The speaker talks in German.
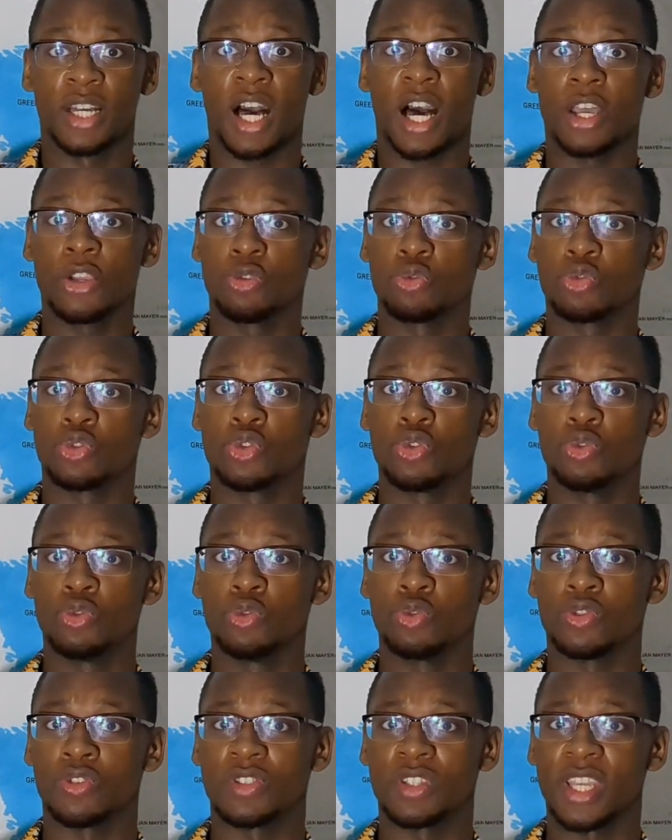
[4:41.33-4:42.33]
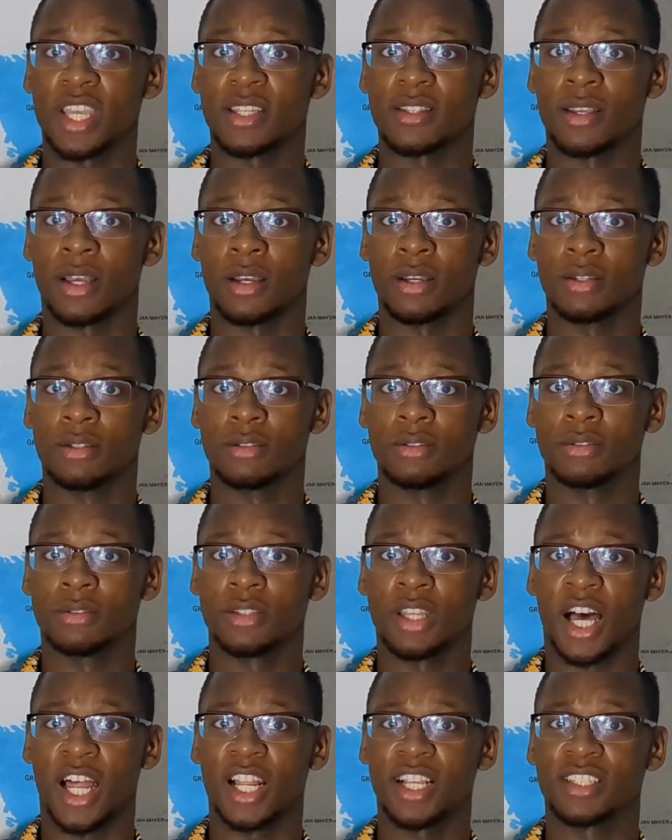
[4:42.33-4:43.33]
Gaius Julius Caesar,
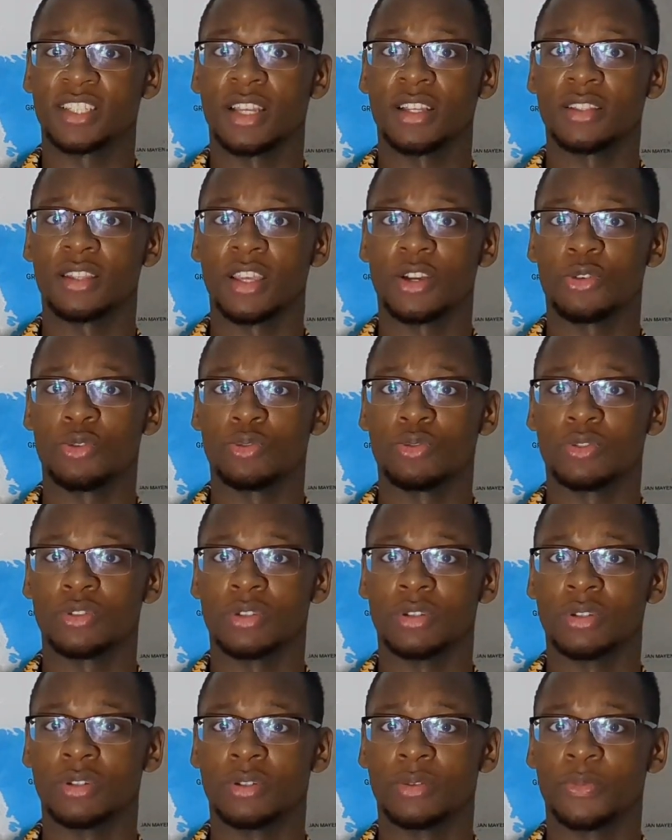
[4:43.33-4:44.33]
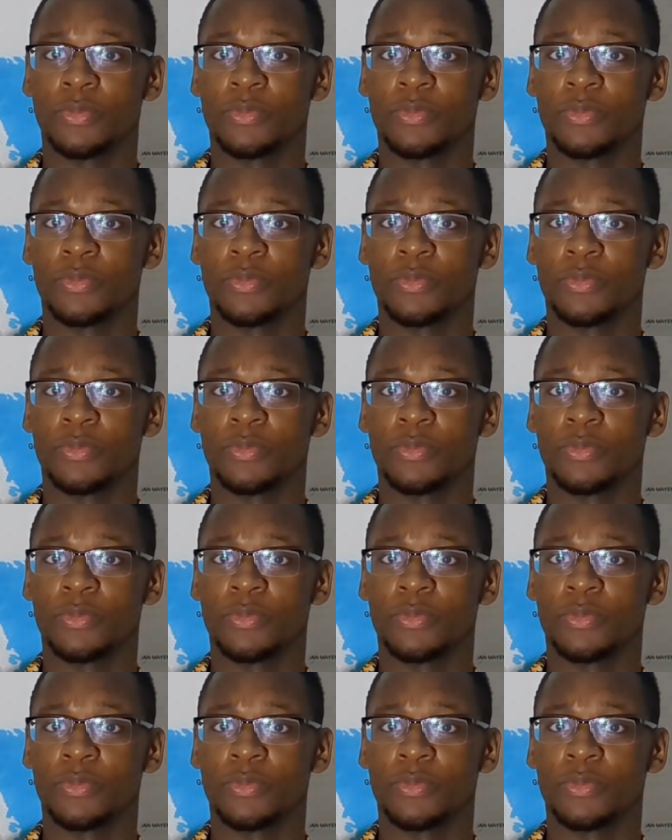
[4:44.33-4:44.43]
Alexander der Große.